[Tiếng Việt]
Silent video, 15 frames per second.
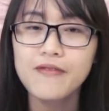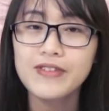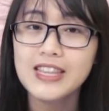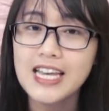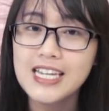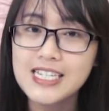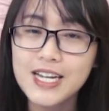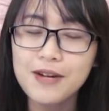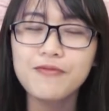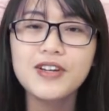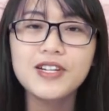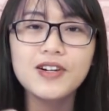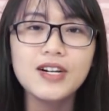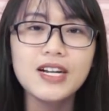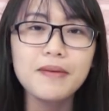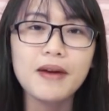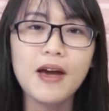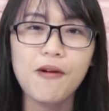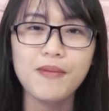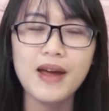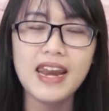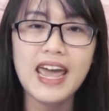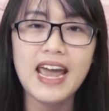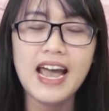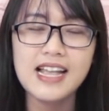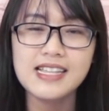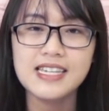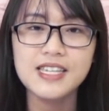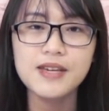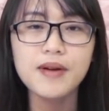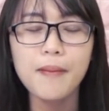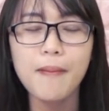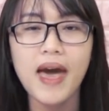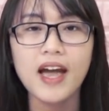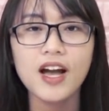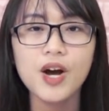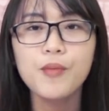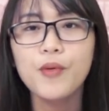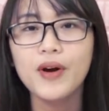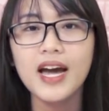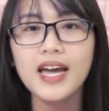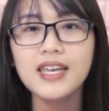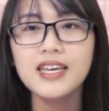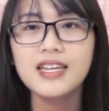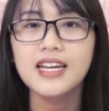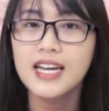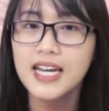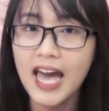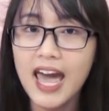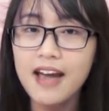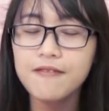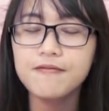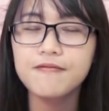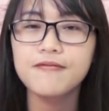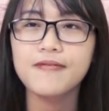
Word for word: Vậy thì trong video clip ngày hôm nay Đáng Anh sẽ giúp các bạn có một cái nhìn khác